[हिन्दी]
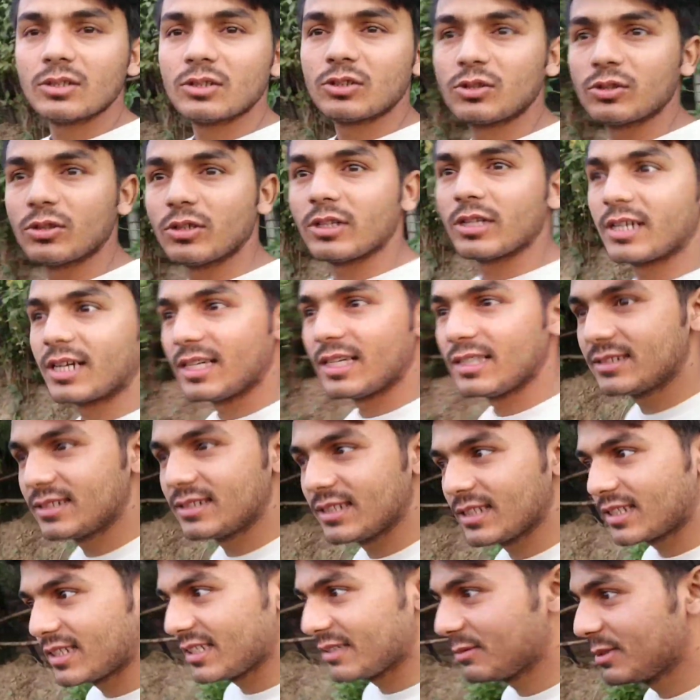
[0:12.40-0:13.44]
सोए गाइस
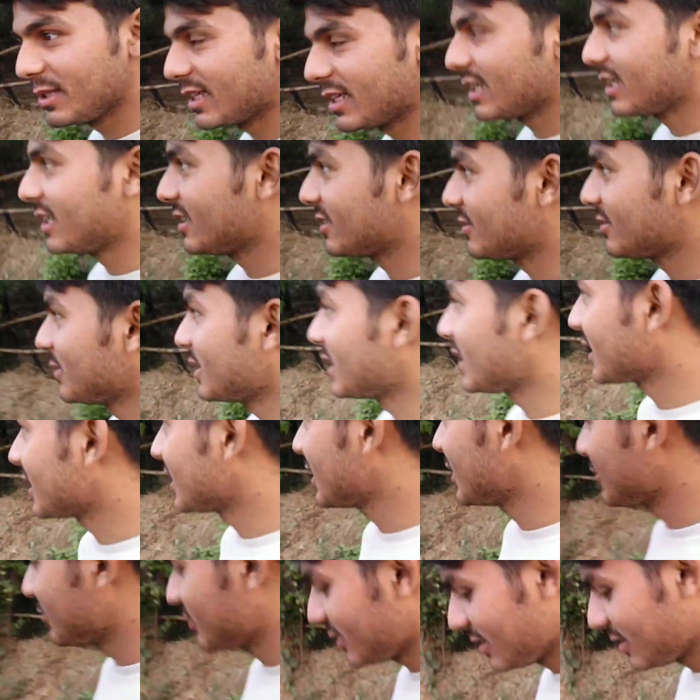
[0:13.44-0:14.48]
देखिए अभी खेत में आ गया
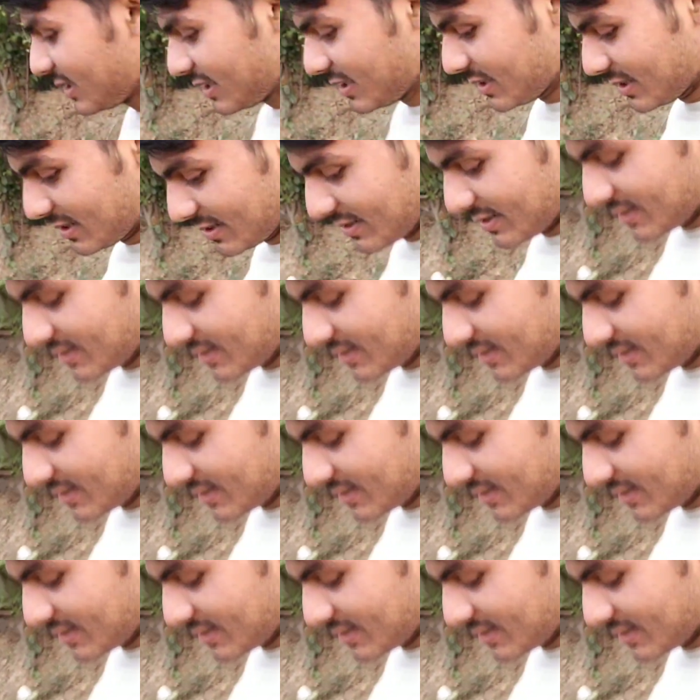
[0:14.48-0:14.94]
हूँ इधर